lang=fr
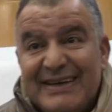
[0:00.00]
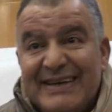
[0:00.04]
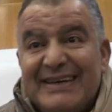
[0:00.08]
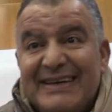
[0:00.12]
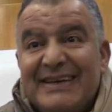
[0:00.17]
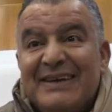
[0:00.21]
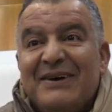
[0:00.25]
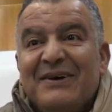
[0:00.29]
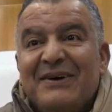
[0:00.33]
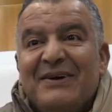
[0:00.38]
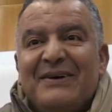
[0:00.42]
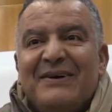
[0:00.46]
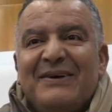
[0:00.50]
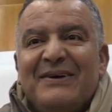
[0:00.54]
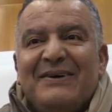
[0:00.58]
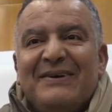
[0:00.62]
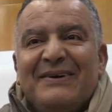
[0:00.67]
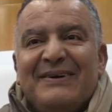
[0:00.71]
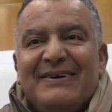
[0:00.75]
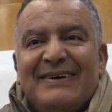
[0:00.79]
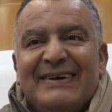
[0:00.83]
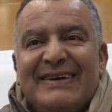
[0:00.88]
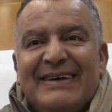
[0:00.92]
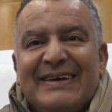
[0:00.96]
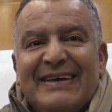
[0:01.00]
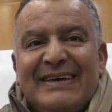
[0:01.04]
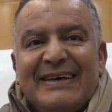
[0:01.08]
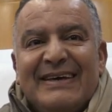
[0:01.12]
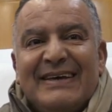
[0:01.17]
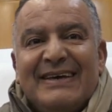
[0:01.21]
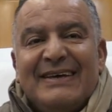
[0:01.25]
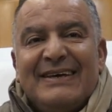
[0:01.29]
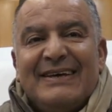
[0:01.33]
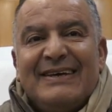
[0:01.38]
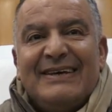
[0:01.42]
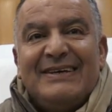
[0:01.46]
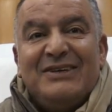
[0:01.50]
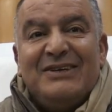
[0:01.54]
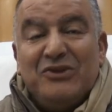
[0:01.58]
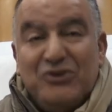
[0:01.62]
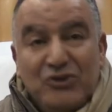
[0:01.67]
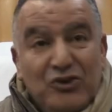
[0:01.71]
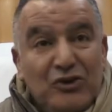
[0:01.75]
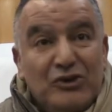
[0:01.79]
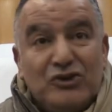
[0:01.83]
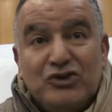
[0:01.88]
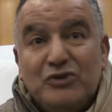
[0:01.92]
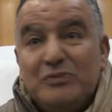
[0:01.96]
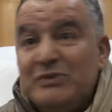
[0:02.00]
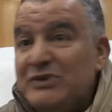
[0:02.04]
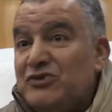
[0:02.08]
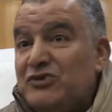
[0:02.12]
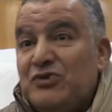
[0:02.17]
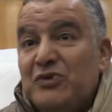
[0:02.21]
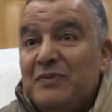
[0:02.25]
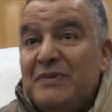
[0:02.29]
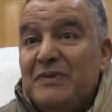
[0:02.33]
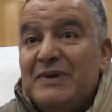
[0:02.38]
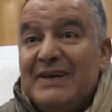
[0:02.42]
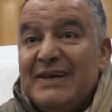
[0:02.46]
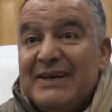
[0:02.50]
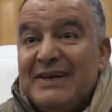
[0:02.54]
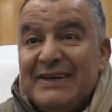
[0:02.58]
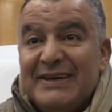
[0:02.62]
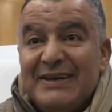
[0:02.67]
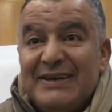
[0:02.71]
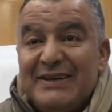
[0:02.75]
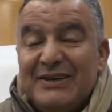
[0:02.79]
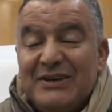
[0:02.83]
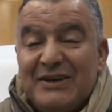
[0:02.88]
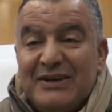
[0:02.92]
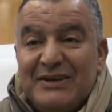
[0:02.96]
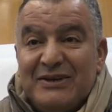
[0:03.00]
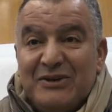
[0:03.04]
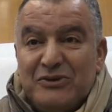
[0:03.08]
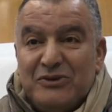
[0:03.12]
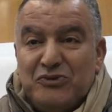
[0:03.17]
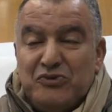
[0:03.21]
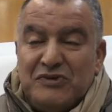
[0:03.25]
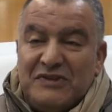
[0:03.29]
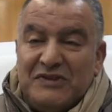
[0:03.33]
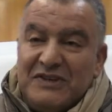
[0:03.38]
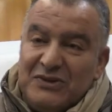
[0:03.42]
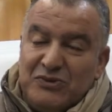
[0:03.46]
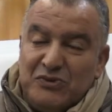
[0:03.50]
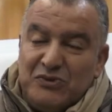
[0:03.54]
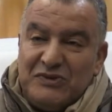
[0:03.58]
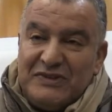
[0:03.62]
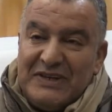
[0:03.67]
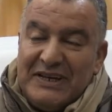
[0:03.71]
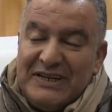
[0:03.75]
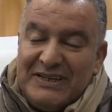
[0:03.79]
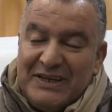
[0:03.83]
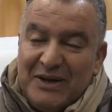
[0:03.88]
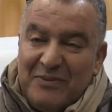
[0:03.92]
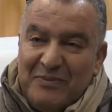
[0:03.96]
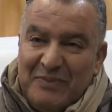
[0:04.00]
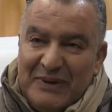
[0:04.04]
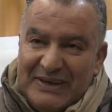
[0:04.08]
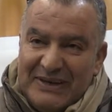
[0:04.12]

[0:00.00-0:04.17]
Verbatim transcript: et, donc, je m'y suis mis et, et donc tout ça, tout ça est en